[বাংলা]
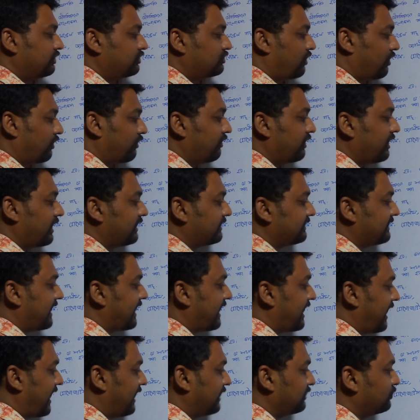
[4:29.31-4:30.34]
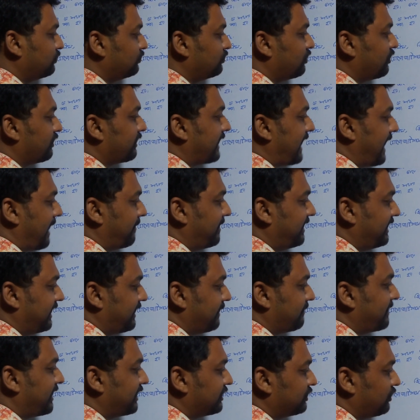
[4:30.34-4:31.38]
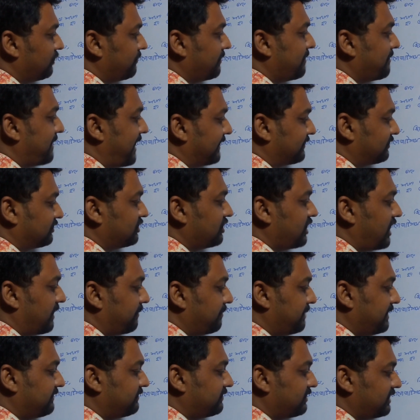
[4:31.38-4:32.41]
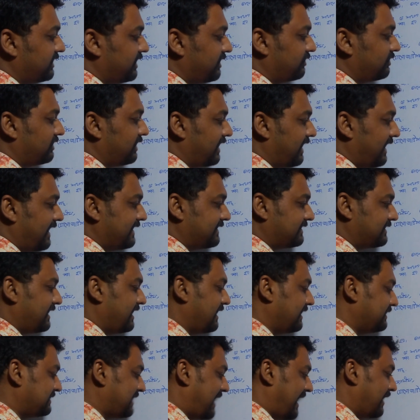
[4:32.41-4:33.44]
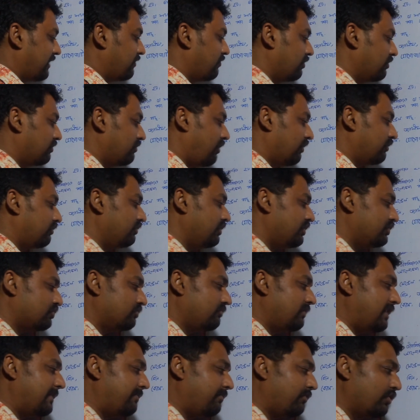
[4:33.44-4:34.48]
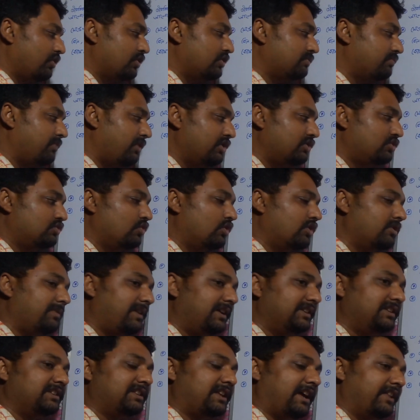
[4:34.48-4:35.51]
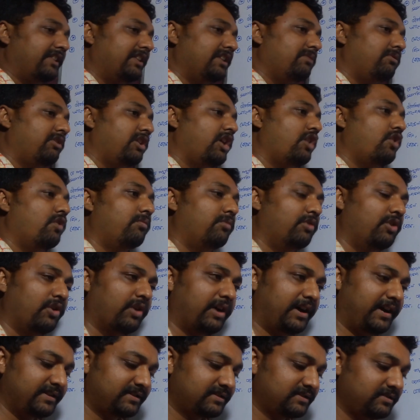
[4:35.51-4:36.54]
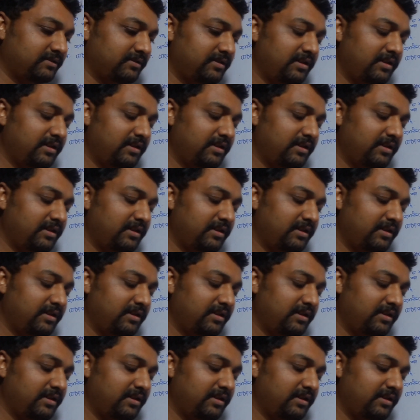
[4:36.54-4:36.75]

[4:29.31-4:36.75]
জননের দ্বারা দুটো গ্যামেটের মাধ্যমে মাতৃ আর পিতৃদেহ থেকে এসে জাইগোট গঠনের সময় পরস্পর জোর বাঁধে তাদের বলা হয় হোমোলোগাস